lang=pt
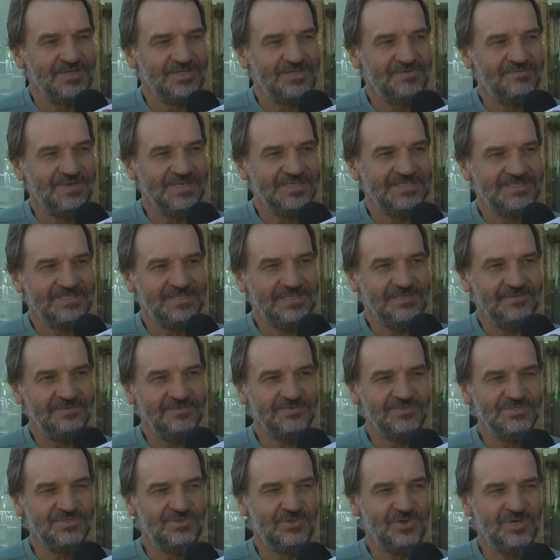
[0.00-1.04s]
Acho que vai ser
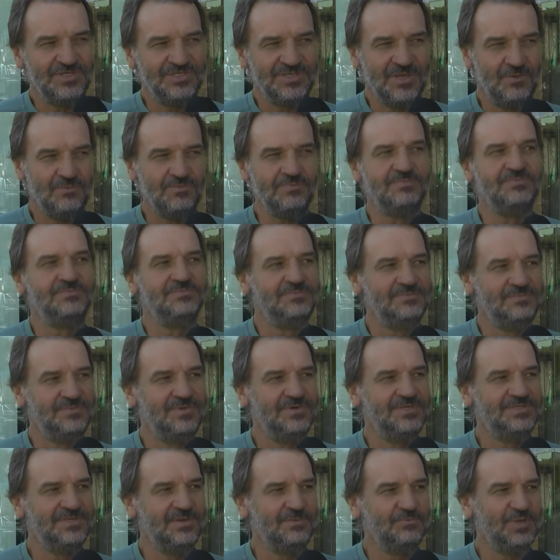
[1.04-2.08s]
uns 2 a 1 um,
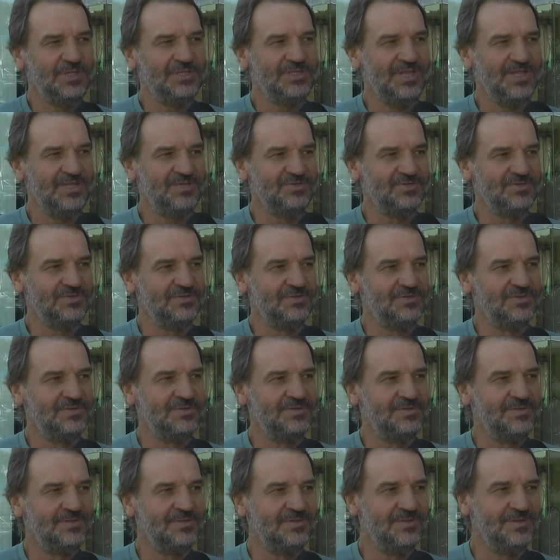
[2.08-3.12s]
2 a 1 um para o Atlético.
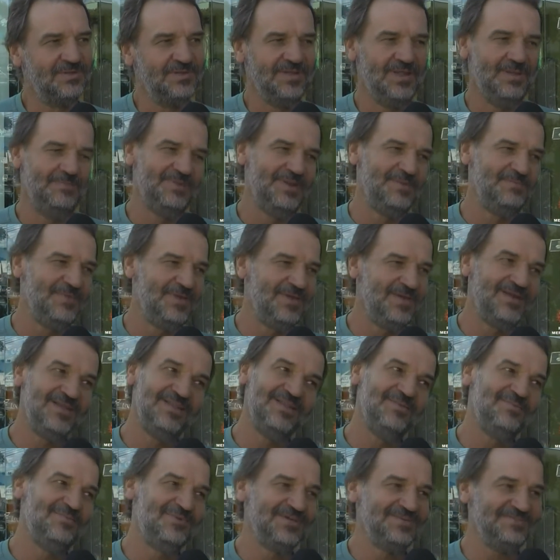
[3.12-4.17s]
Na primeira
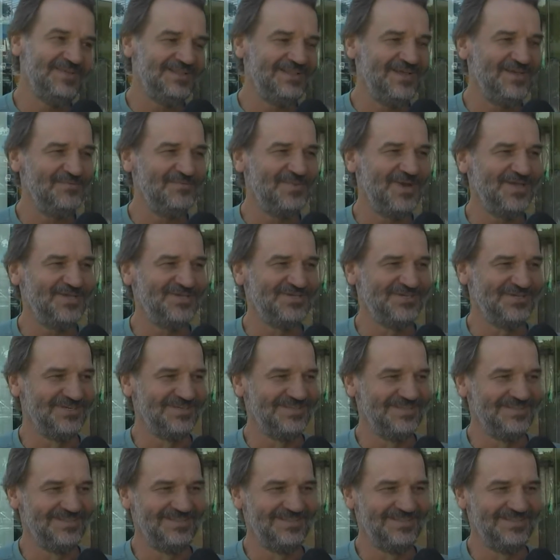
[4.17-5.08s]
e depois vai dar empate.